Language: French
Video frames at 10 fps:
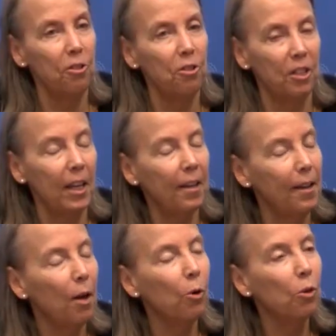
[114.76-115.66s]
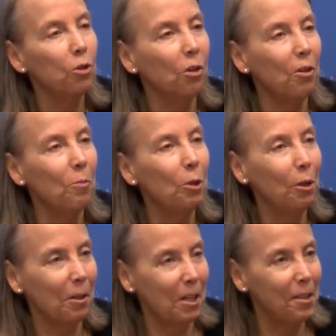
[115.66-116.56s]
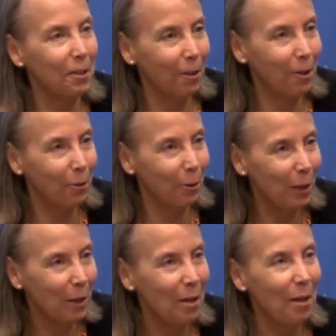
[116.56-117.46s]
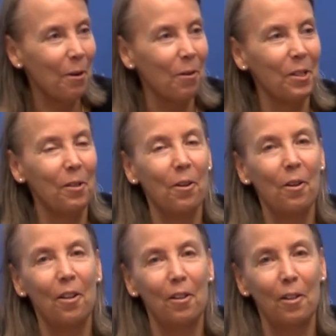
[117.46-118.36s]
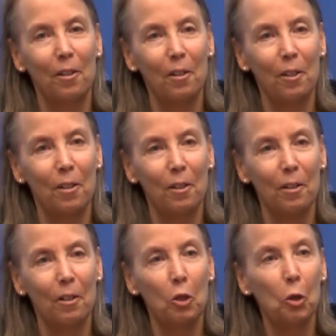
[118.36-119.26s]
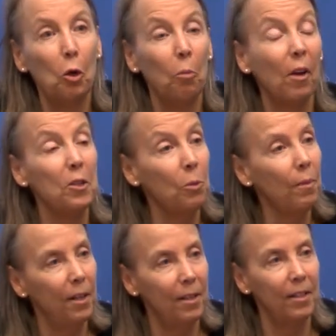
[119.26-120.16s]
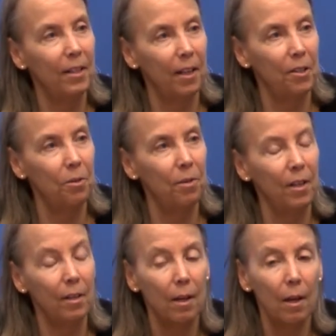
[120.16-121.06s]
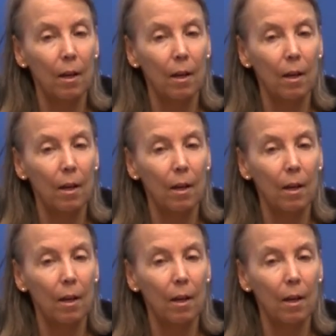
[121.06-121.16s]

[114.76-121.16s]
Je sais qu'il y a beaucoup de rumeurs qui circulent concernant le, rôle présumé des États-Unis.